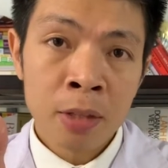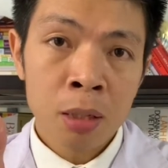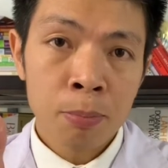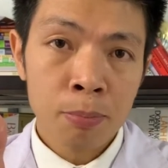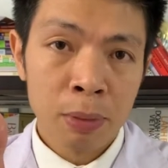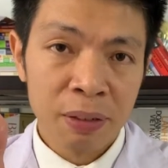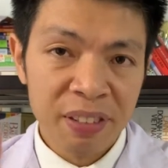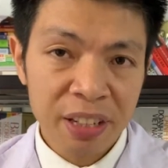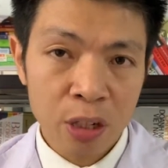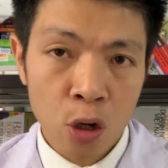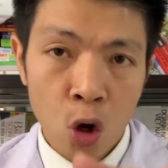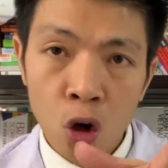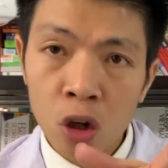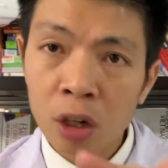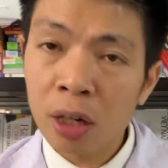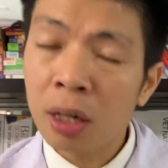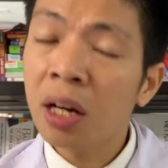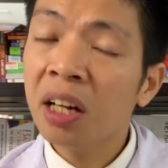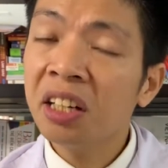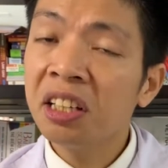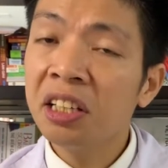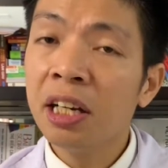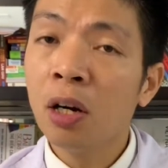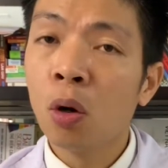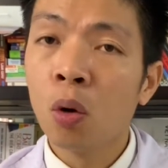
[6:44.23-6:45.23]
Bởi vì có rất
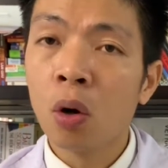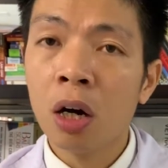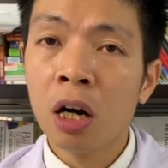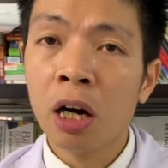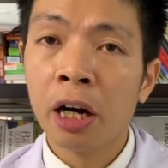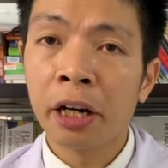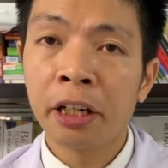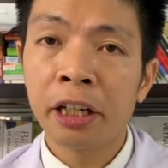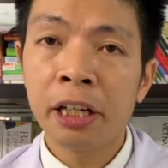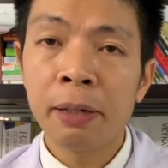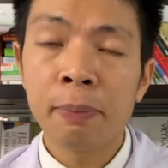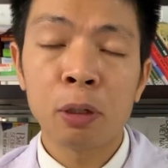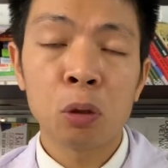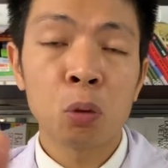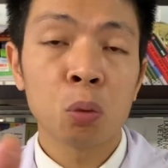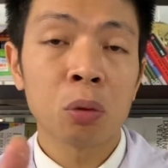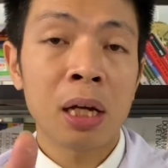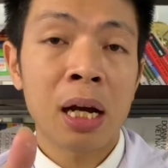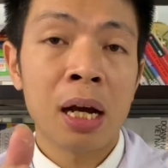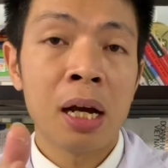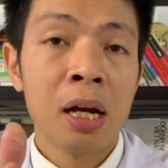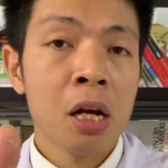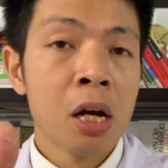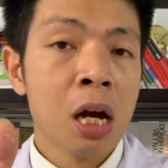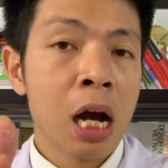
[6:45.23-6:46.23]
là nhiều người khi mà chúng
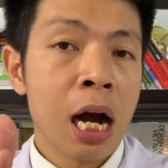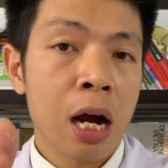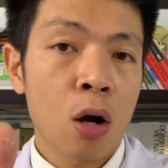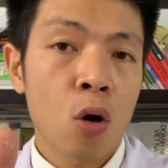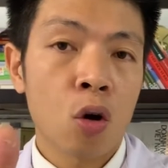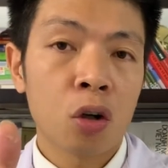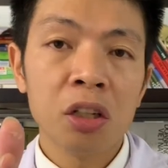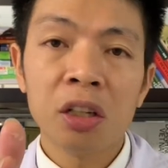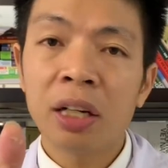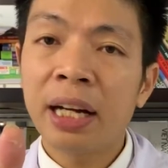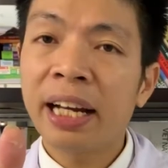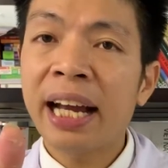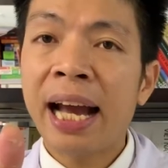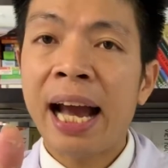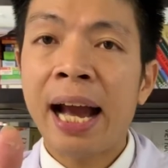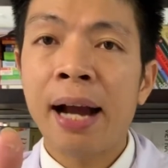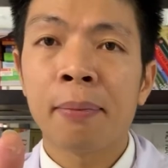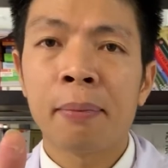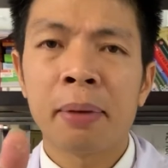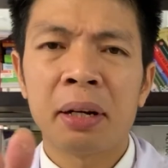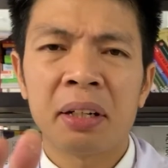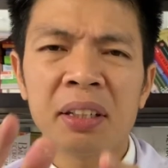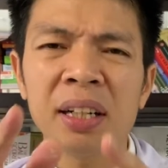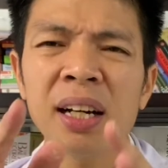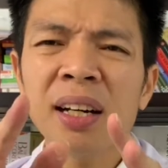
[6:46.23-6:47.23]
ta à, có những khách hàng
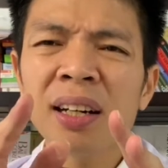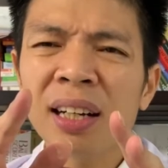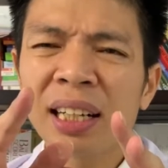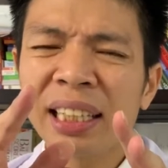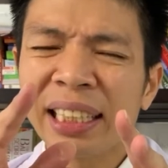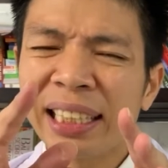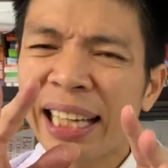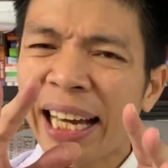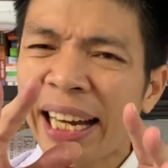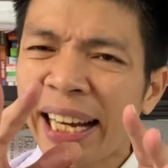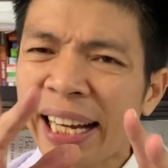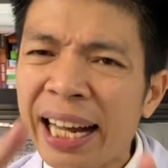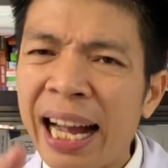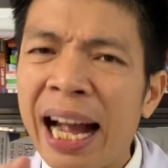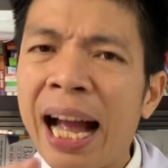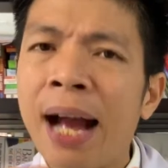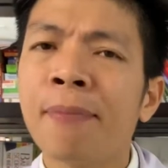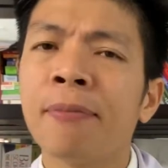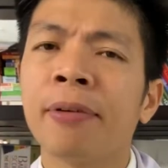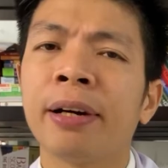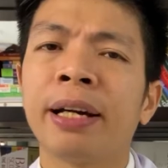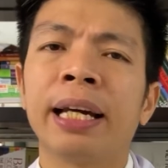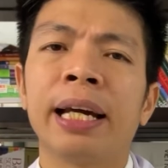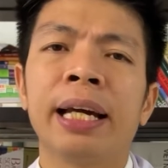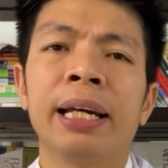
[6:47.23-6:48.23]
mà rất là nhạy cảm
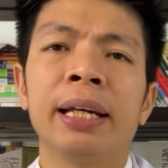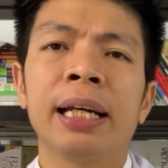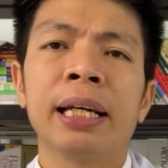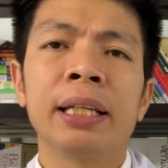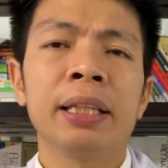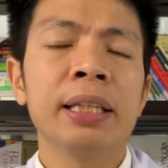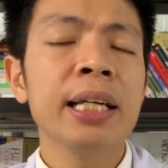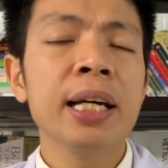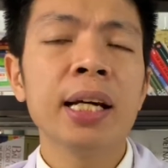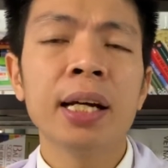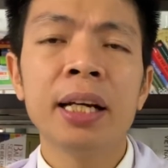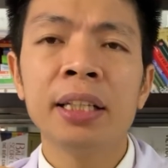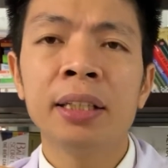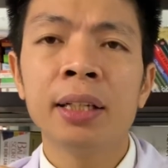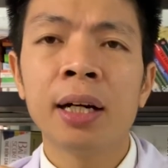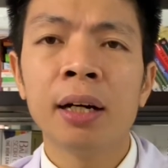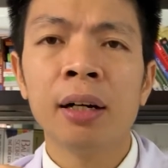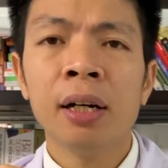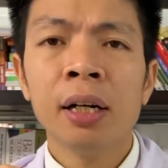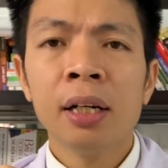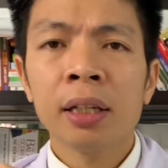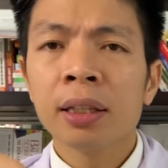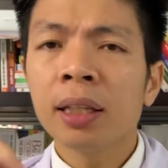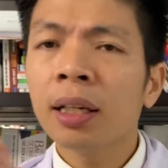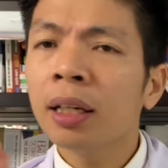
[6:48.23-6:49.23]
với cái cái tia laser,
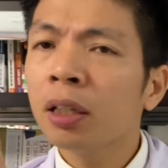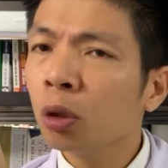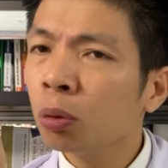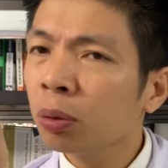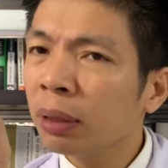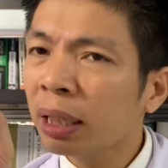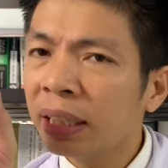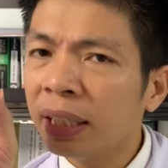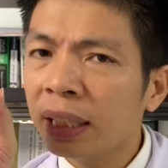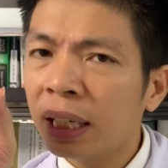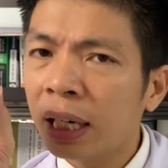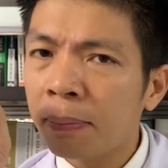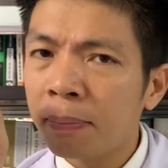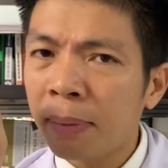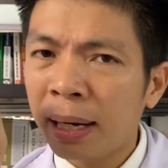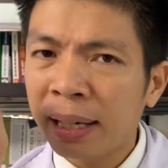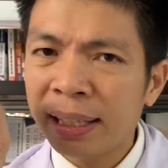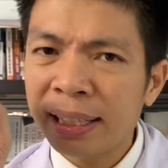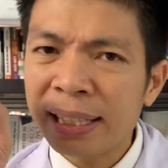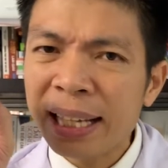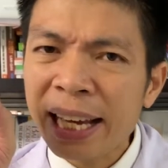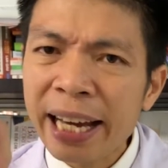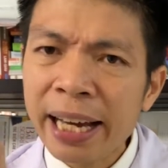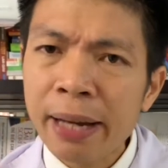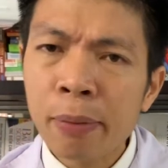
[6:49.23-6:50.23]
tức là chúng ta chỉ cần
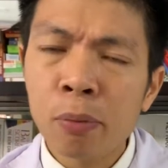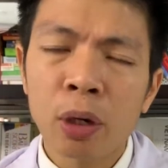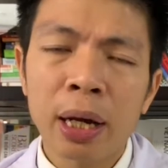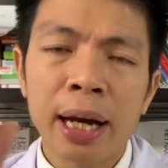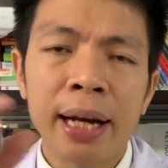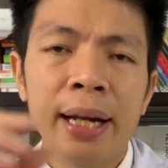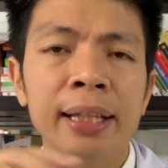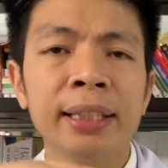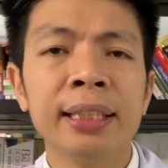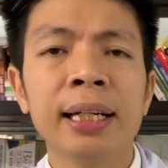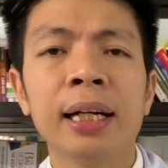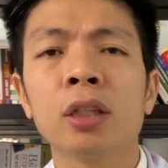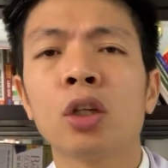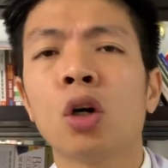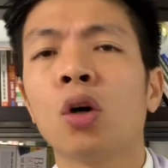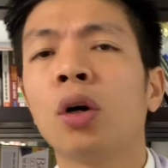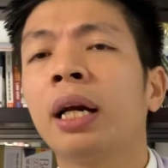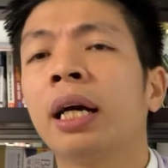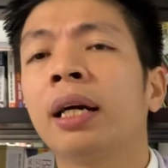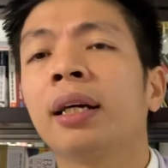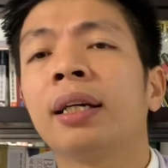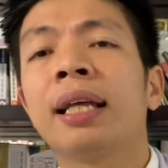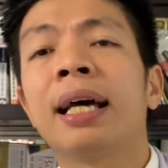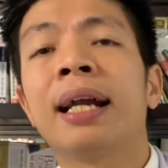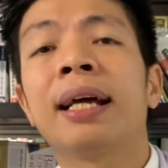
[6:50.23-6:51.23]
bắn nhẹ một cái laser thôi
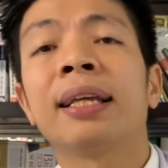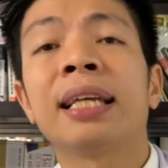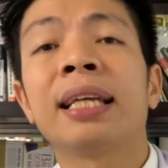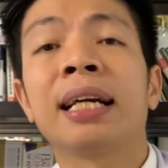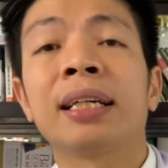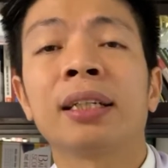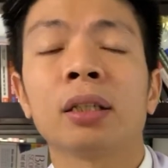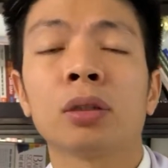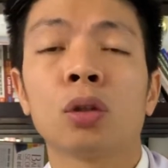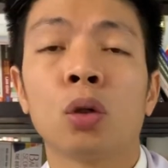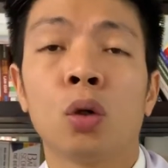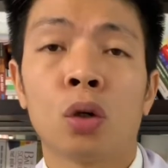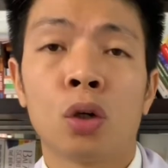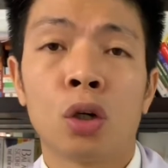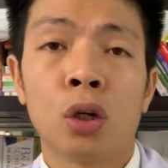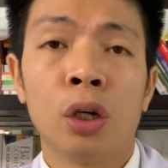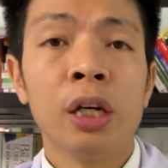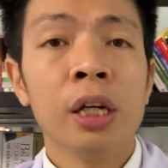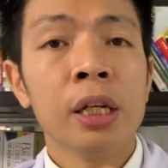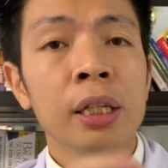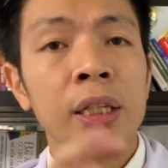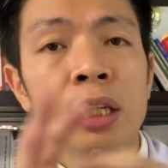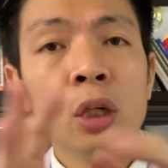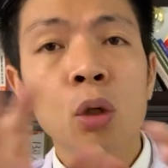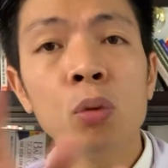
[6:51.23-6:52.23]
là người ta đã tăng sắc tố rồi.
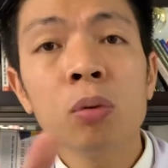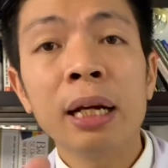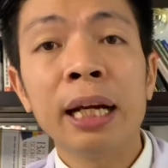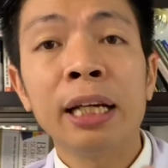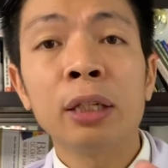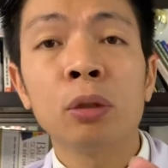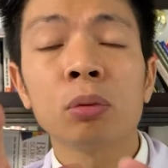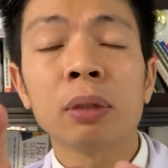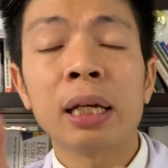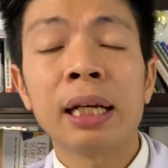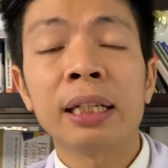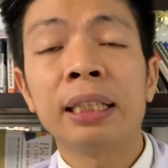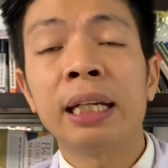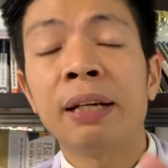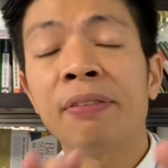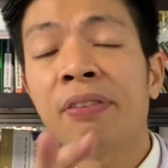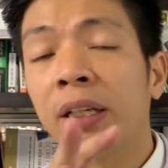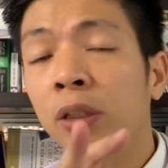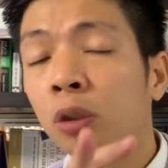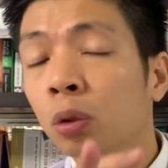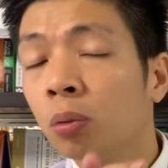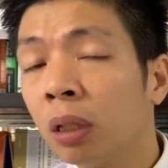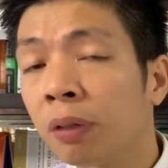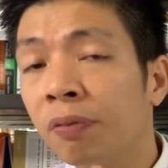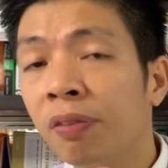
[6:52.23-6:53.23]
Thì lúc này chúng ta sẽ phải
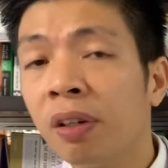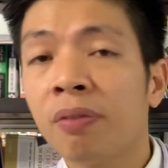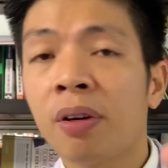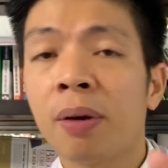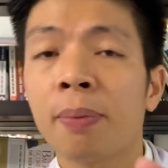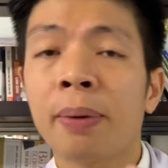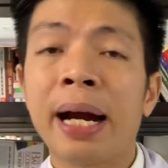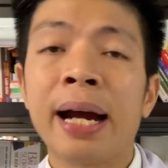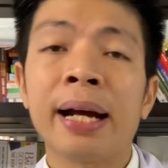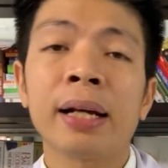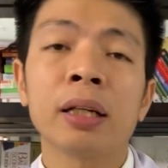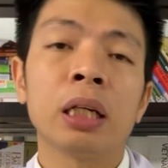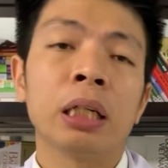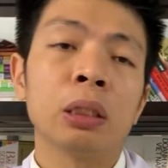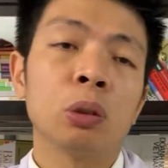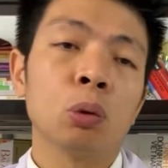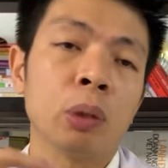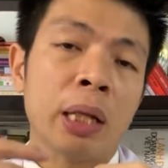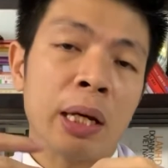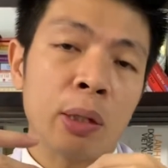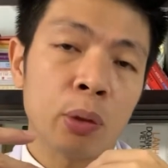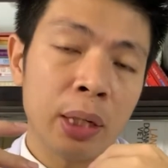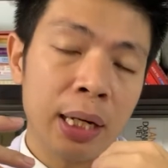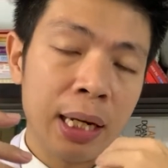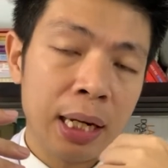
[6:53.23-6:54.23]
dùng cái phương pháp khác, là chúng
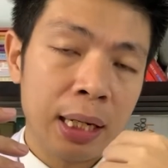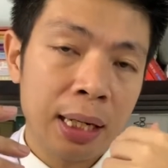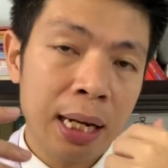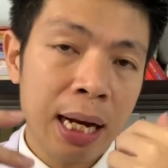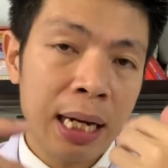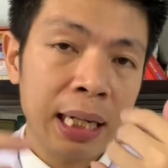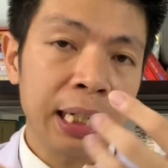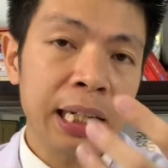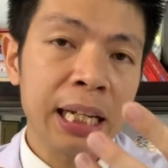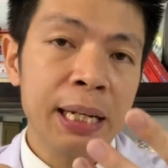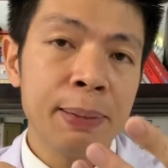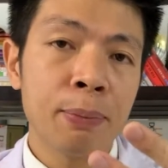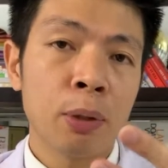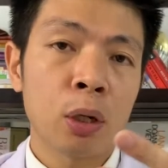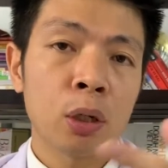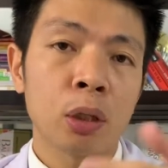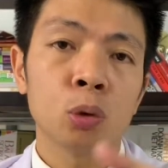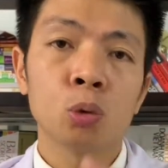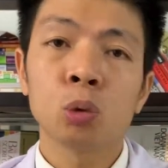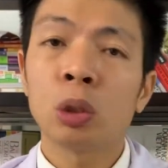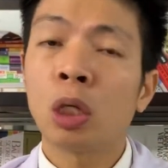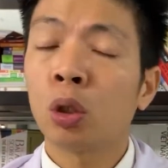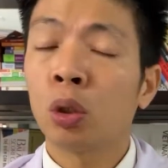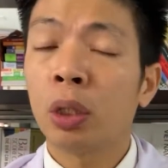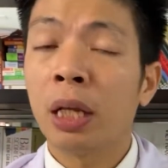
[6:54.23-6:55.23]
ta có thể là lăn kim, hoặc
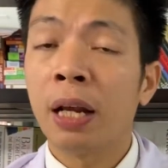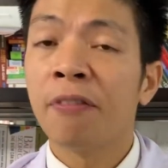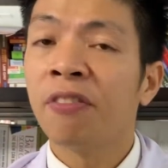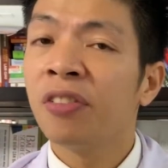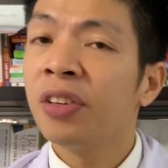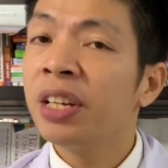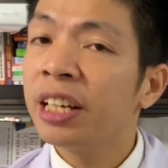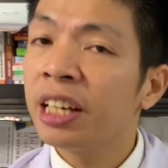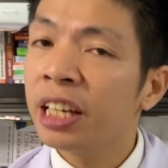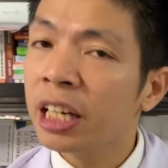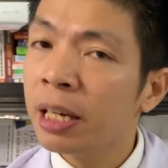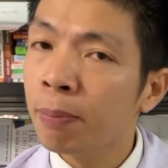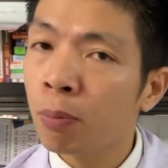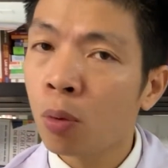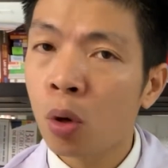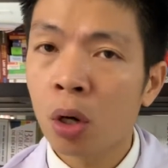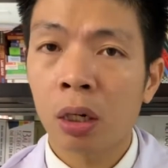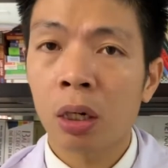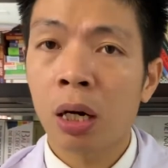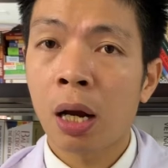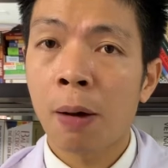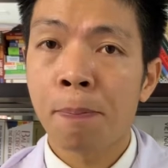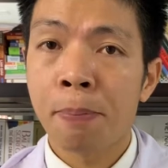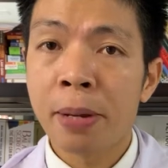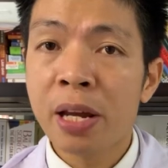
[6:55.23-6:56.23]
chúng ta có thể phi kim, hoặc
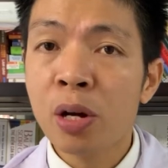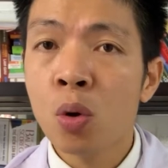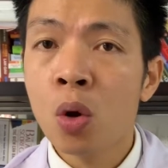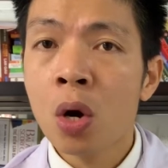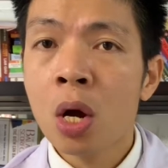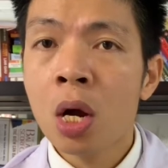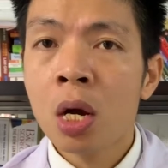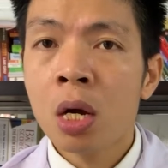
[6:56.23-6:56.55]
là piu.